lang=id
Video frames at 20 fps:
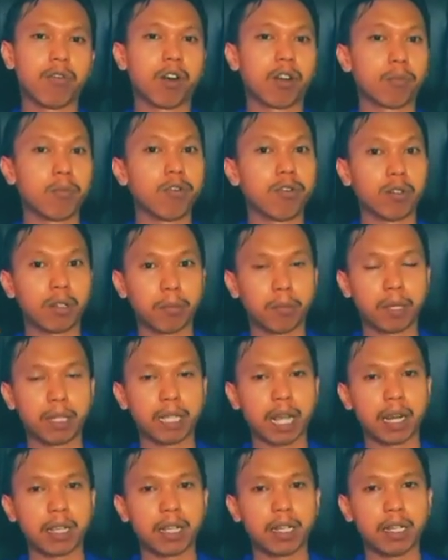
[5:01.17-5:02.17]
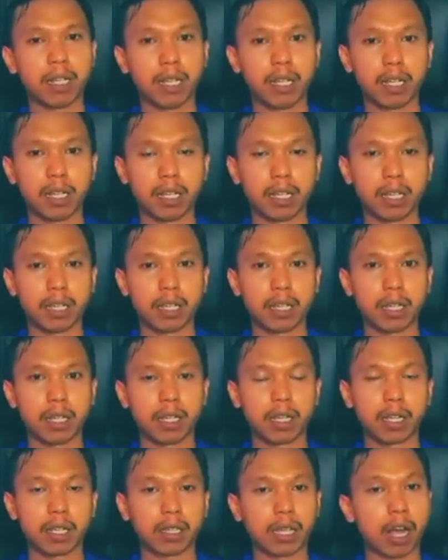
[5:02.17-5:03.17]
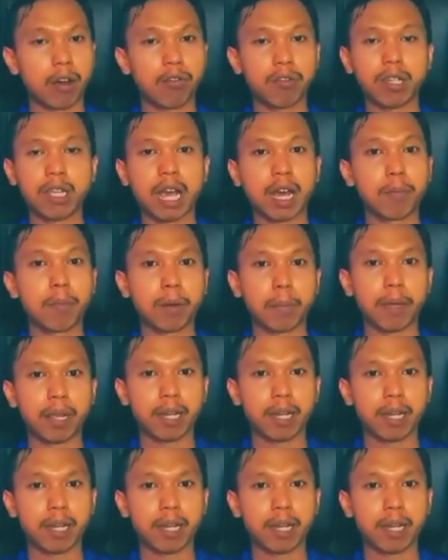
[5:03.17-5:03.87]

Walaupun misalnya di tahun yang